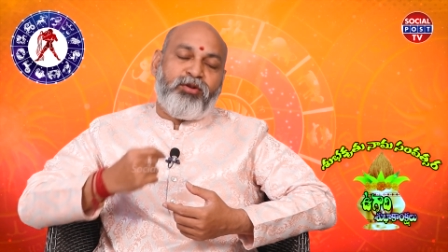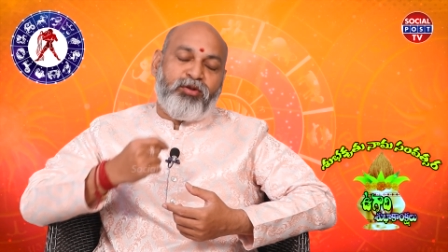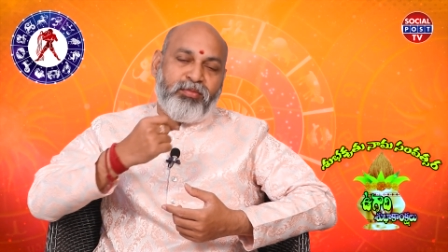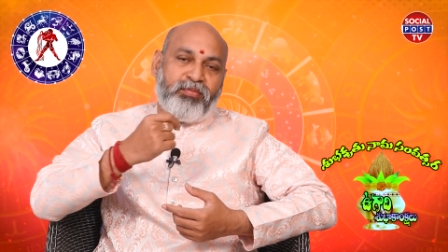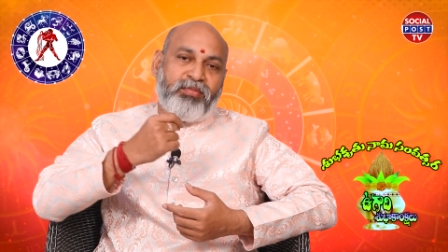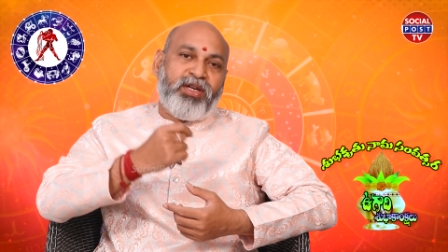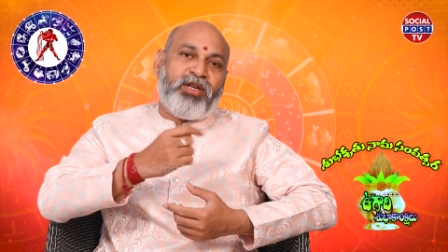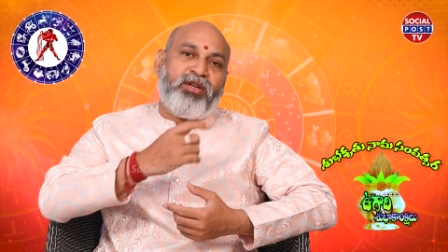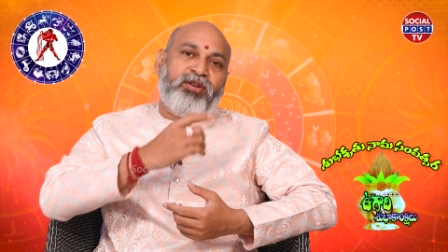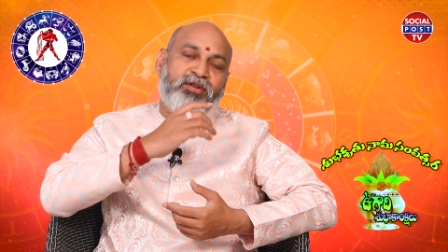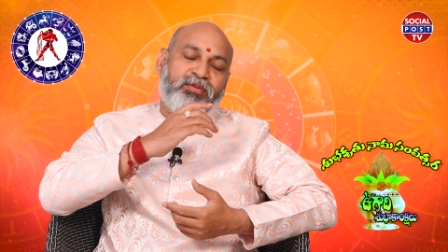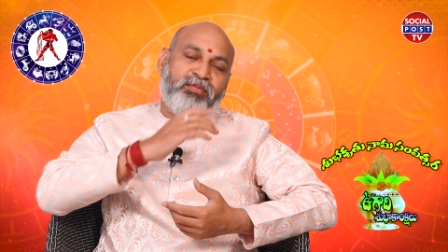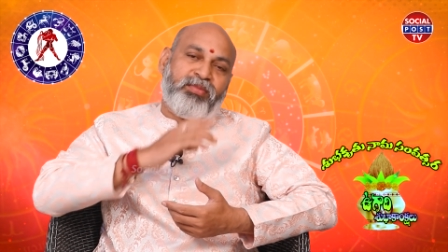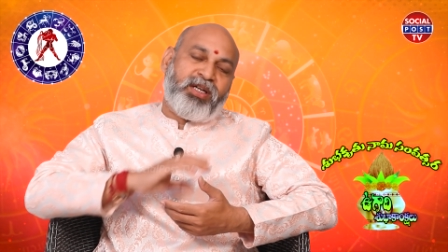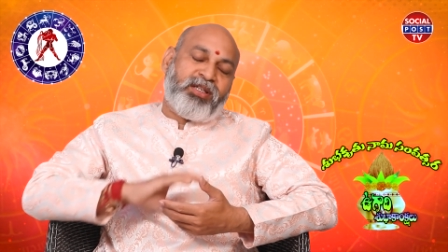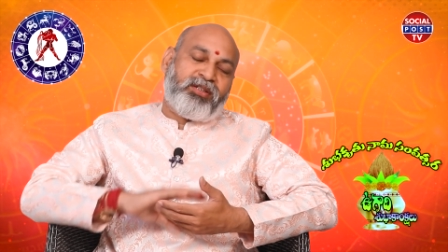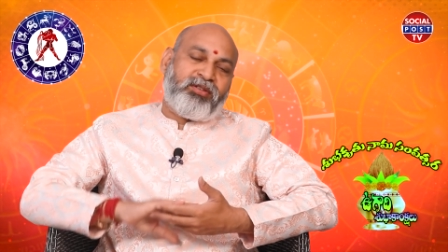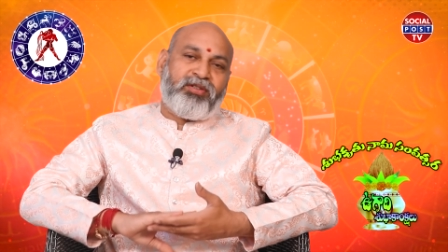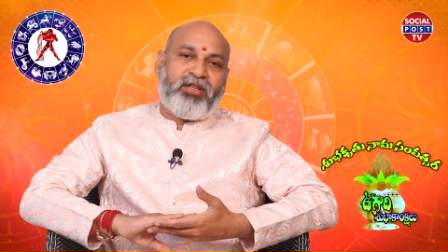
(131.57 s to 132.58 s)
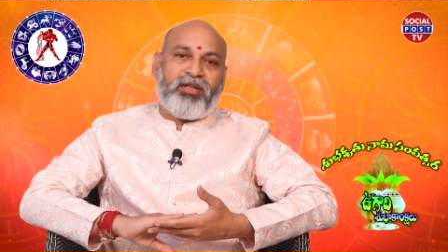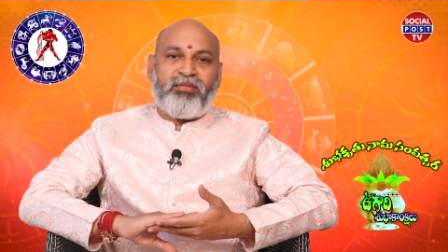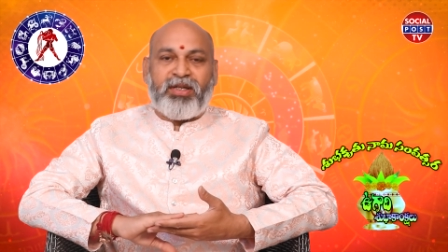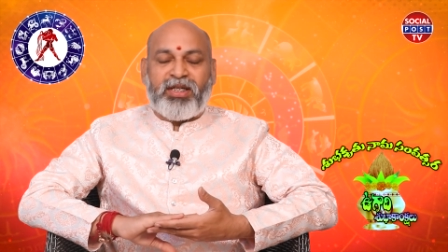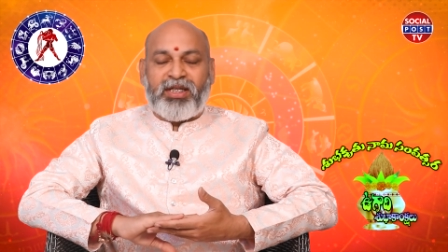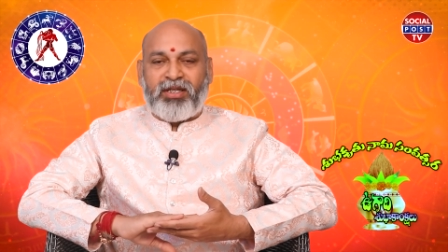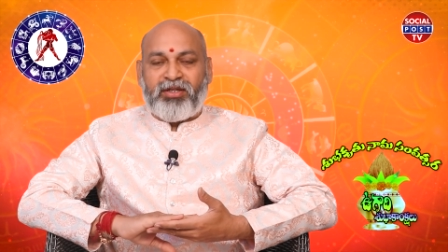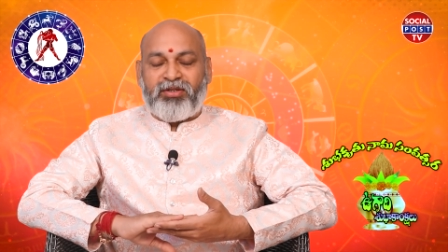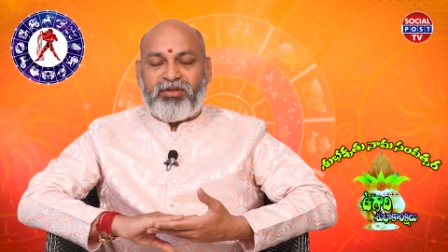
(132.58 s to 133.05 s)
కుంభంలోకి మారుతున్నాడు
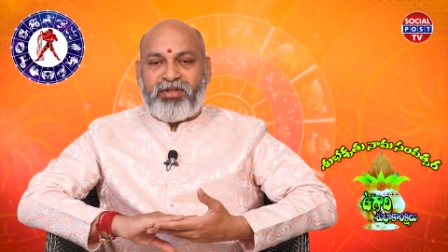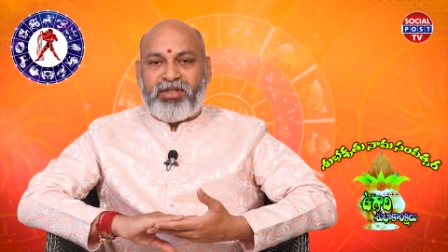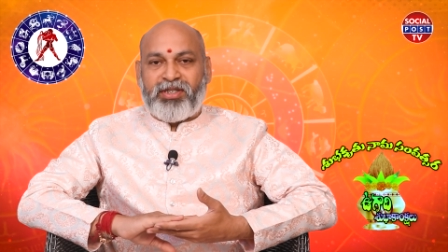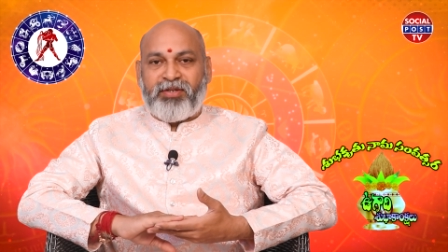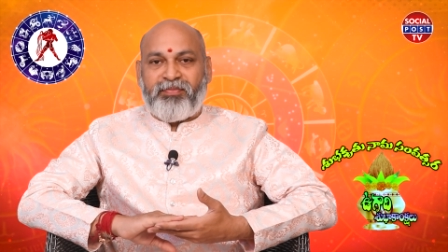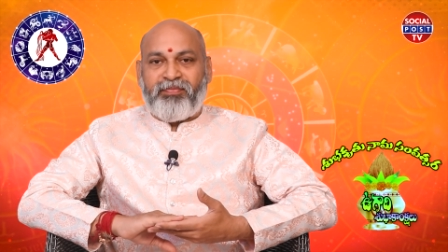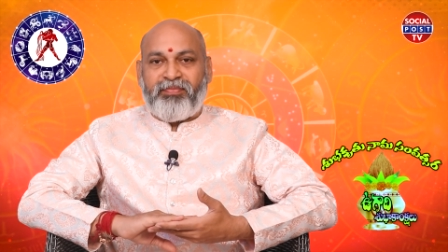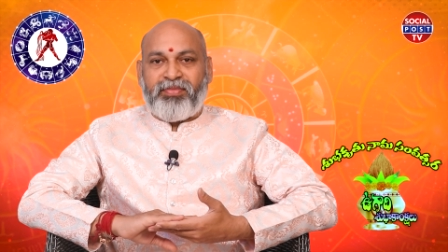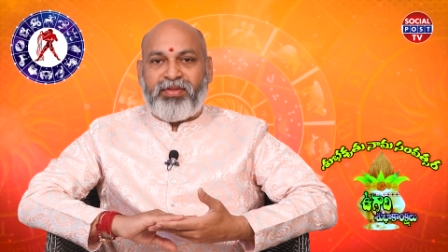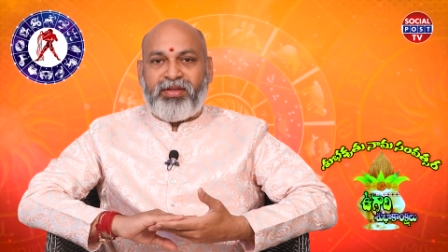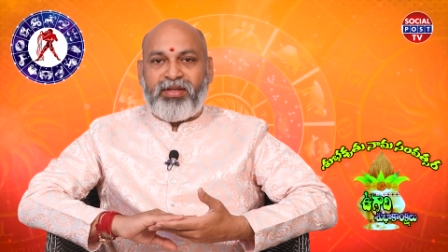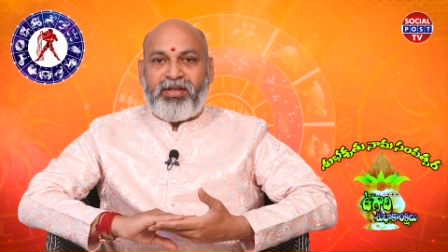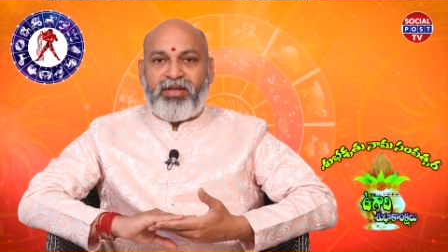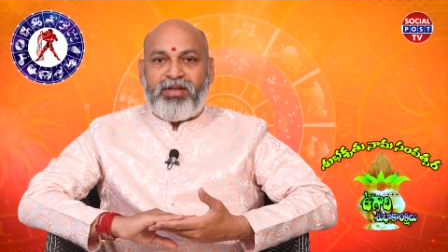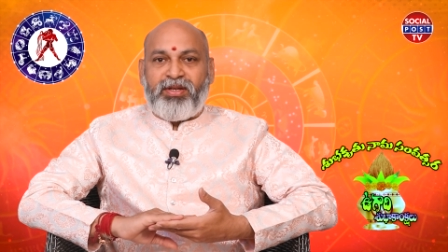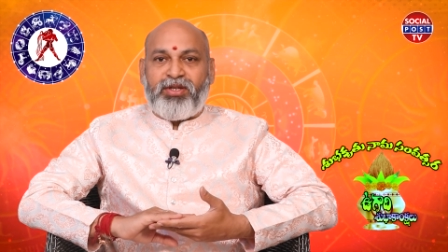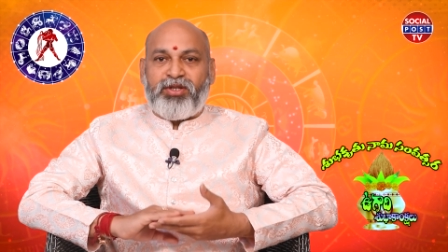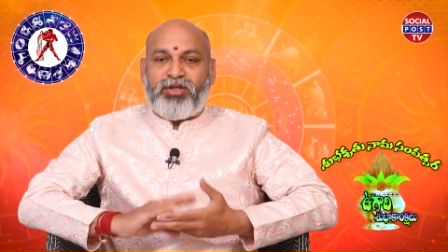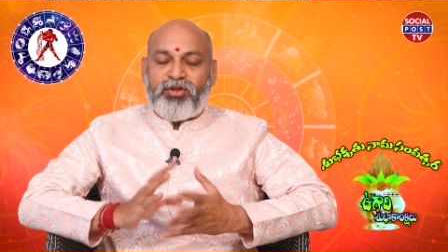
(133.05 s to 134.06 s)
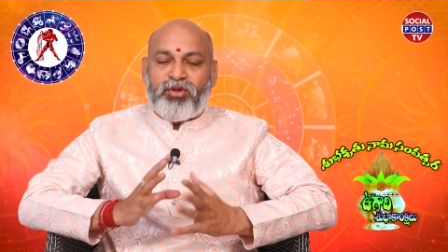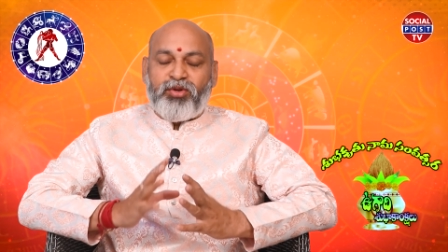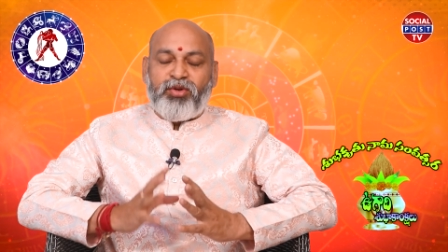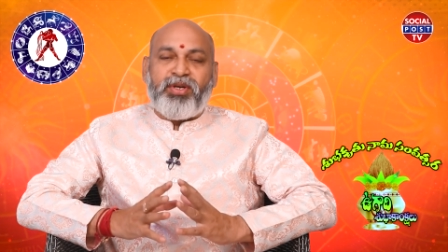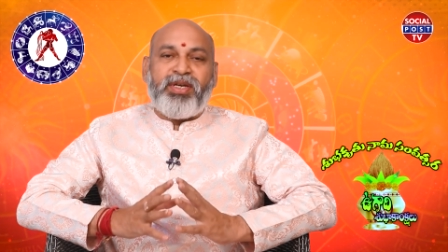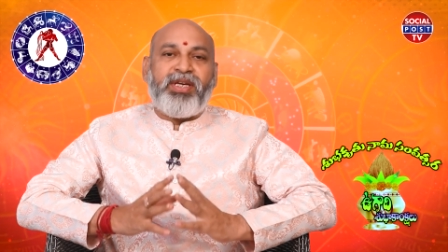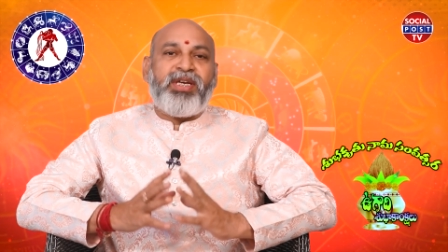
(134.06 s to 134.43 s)
మకరం నుంచి సో